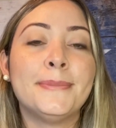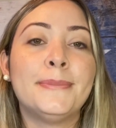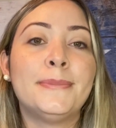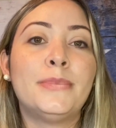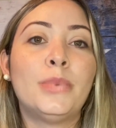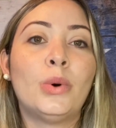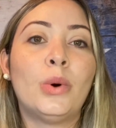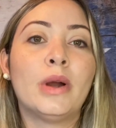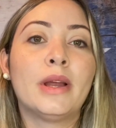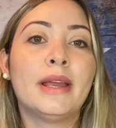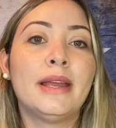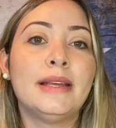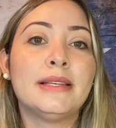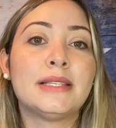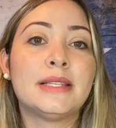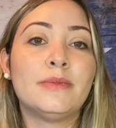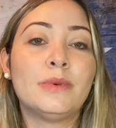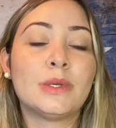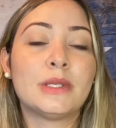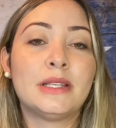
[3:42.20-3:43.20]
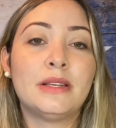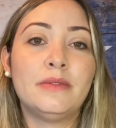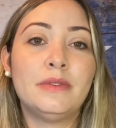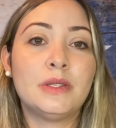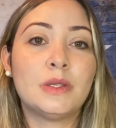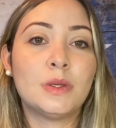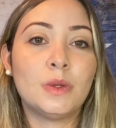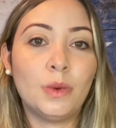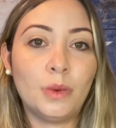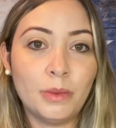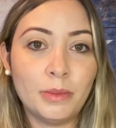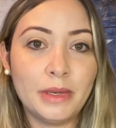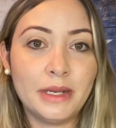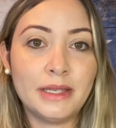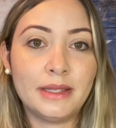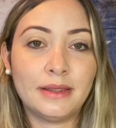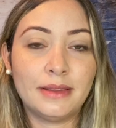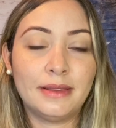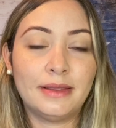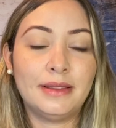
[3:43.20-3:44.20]
porque se você
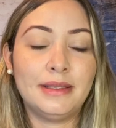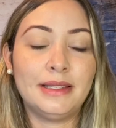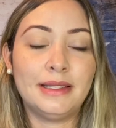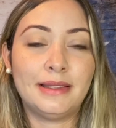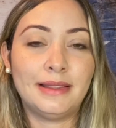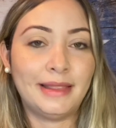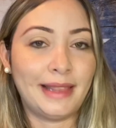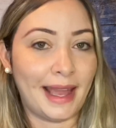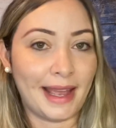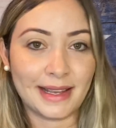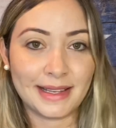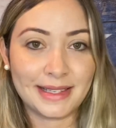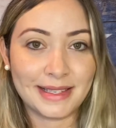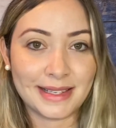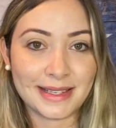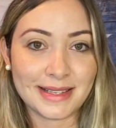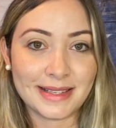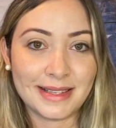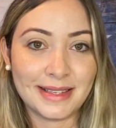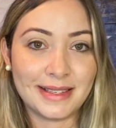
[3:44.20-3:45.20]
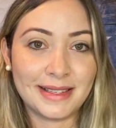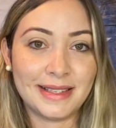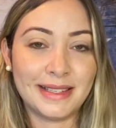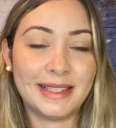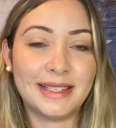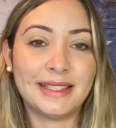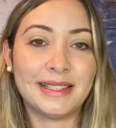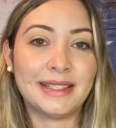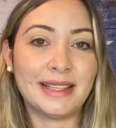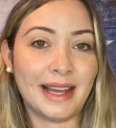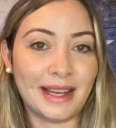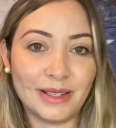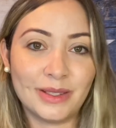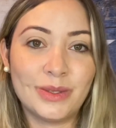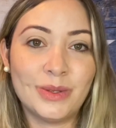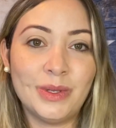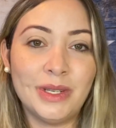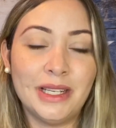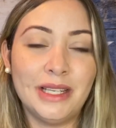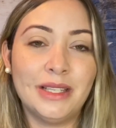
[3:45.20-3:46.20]
vislumbre Texas,
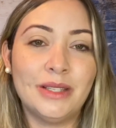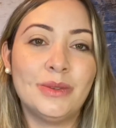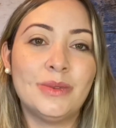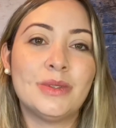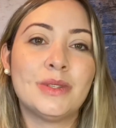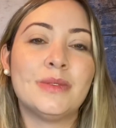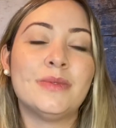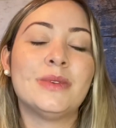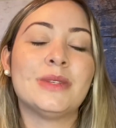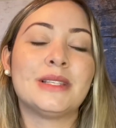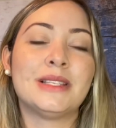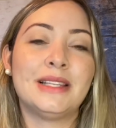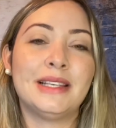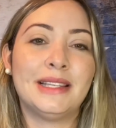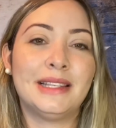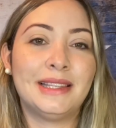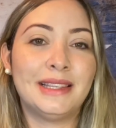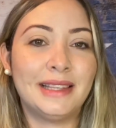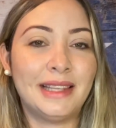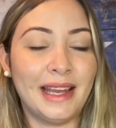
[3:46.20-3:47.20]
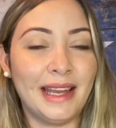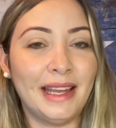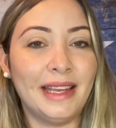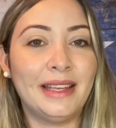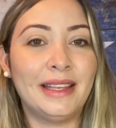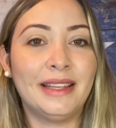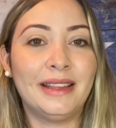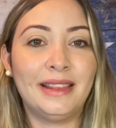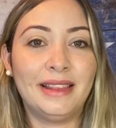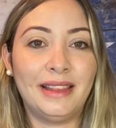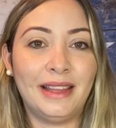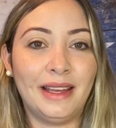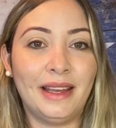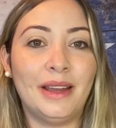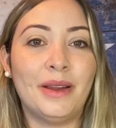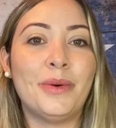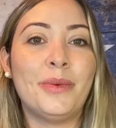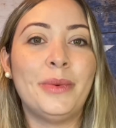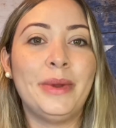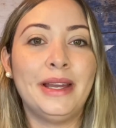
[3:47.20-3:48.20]
Estados Unidos, você tem que
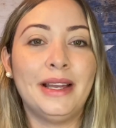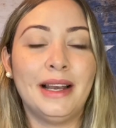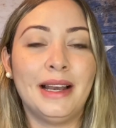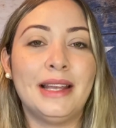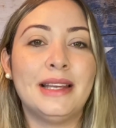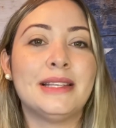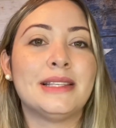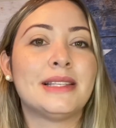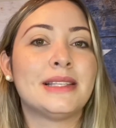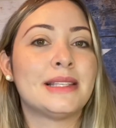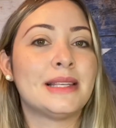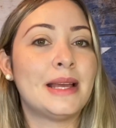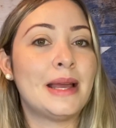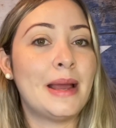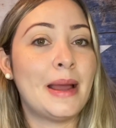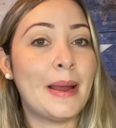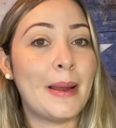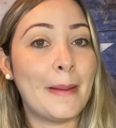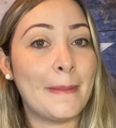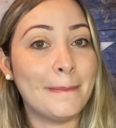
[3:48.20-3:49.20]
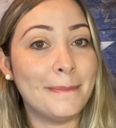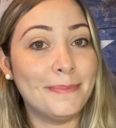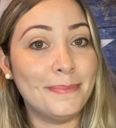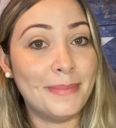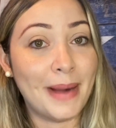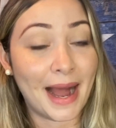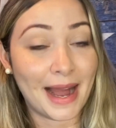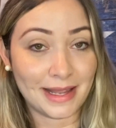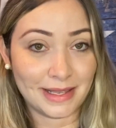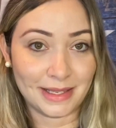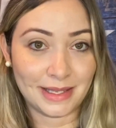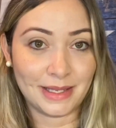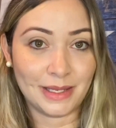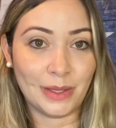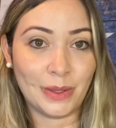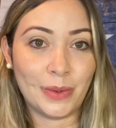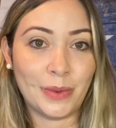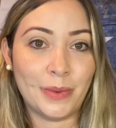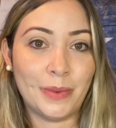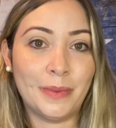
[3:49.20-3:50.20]
ter o inglês
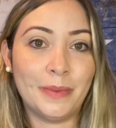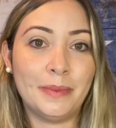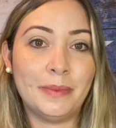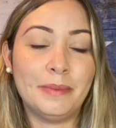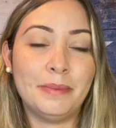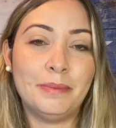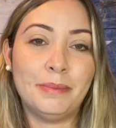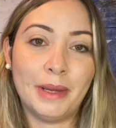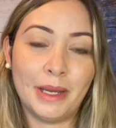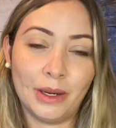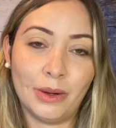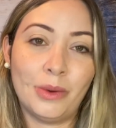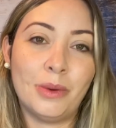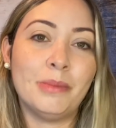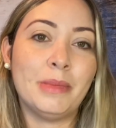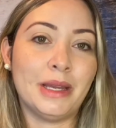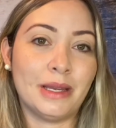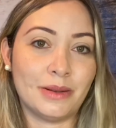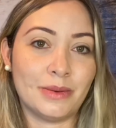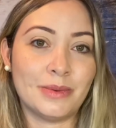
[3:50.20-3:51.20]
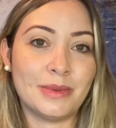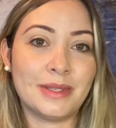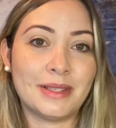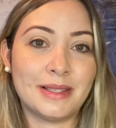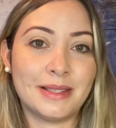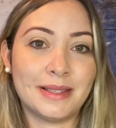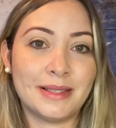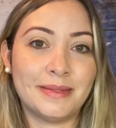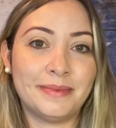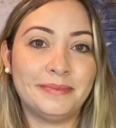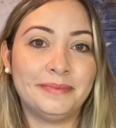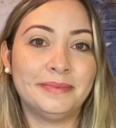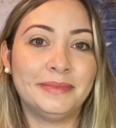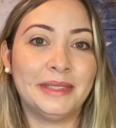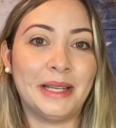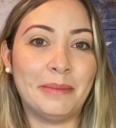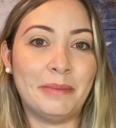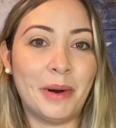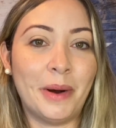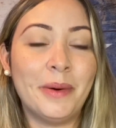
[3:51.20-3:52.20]
básico, pelo menos,
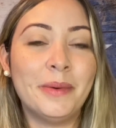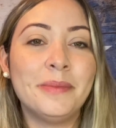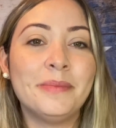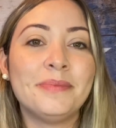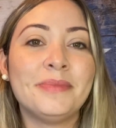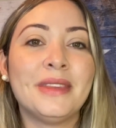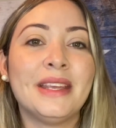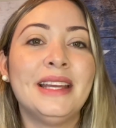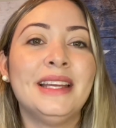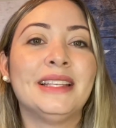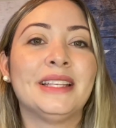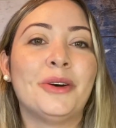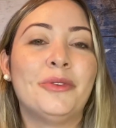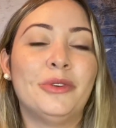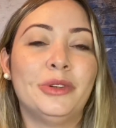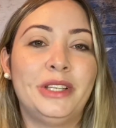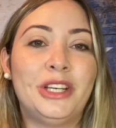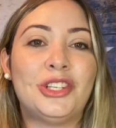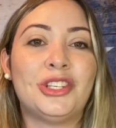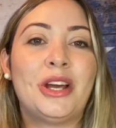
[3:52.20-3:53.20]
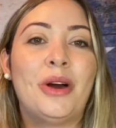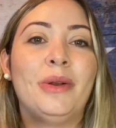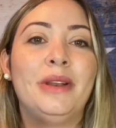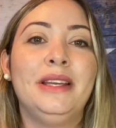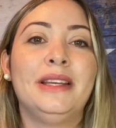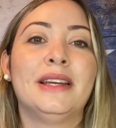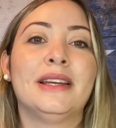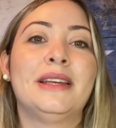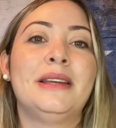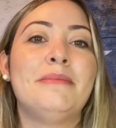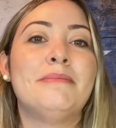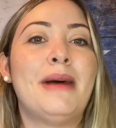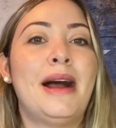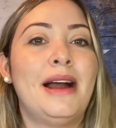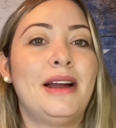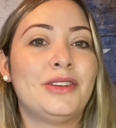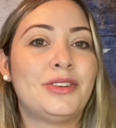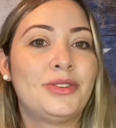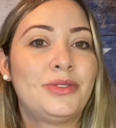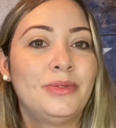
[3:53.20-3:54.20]
tá bom? Então vou deixar o link aqui
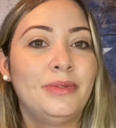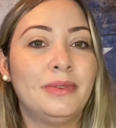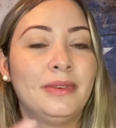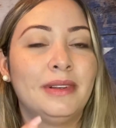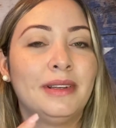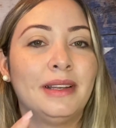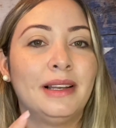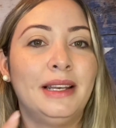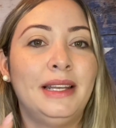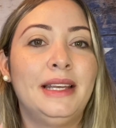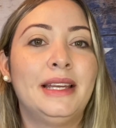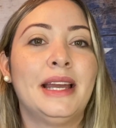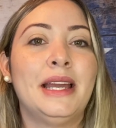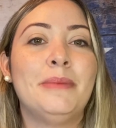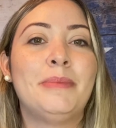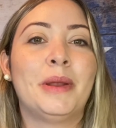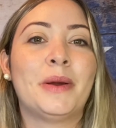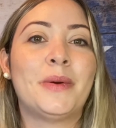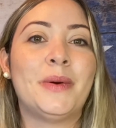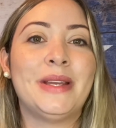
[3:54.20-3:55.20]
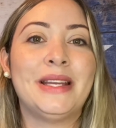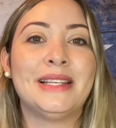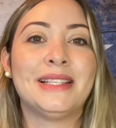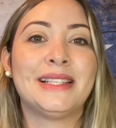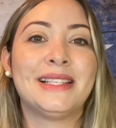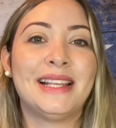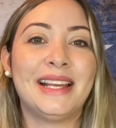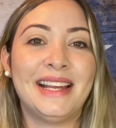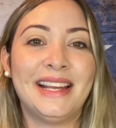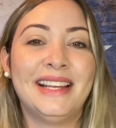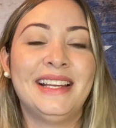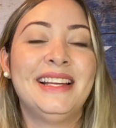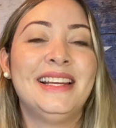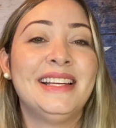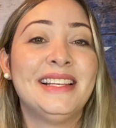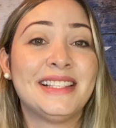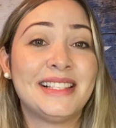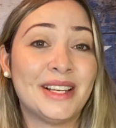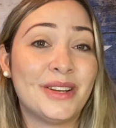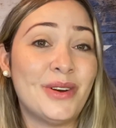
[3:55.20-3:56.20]
embaixo, clica aí para conhecer.
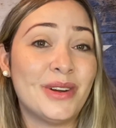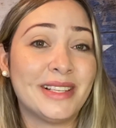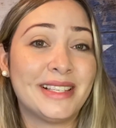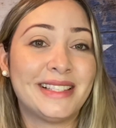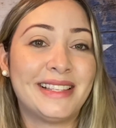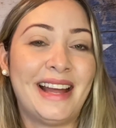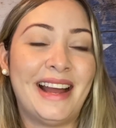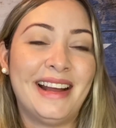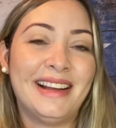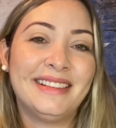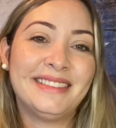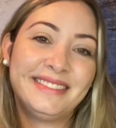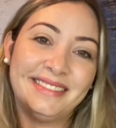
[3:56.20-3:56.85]
Se gostar,